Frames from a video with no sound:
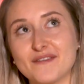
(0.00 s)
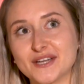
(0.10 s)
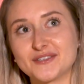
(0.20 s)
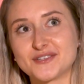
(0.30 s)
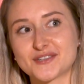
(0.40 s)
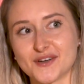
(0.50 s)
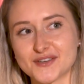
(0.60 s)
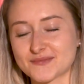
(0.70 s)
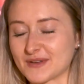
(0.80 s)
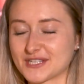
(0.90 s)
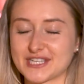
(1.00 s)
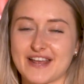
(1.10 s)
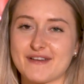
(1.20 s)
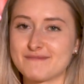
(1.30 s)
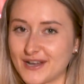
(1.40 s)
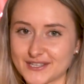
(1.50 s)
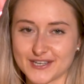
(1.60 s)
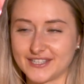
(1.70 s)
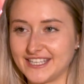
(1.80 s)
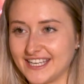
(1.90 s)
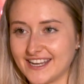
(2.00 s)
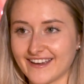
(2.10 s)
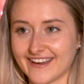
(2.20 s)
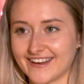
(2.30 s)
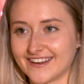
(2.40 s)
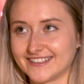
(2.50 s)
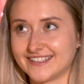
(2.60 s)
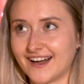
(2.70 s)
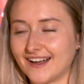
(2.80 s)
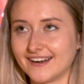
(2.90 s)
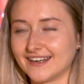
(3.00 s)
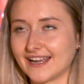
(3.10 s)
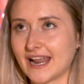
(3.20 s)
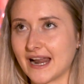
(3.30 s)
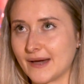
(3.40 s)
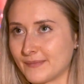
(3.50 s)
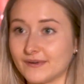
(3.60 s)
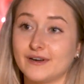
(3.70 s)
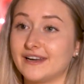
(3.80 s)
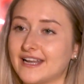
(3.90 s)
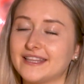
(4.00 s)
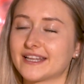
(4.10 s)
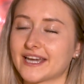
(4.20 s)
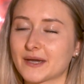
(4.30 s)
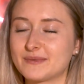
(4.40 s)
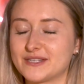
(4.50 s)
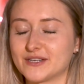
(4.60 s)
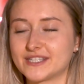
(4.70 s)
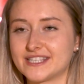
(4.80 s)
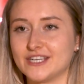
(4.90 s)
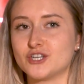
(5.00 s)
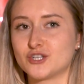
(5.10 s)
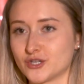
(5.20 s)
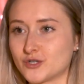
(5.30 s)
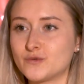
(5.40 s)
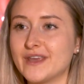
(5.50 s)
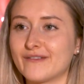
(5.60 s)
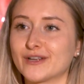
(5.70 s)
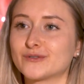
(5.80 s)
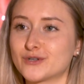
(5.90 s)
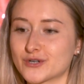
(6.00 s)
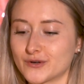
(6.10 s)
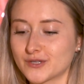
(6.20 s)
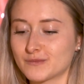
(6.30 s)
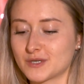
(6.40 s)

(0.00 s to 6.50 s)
avant toute chose, je pense que je l'avais mentionné euh, dans la, la, dernière épisode, c'est « Je suis avant toute chose ».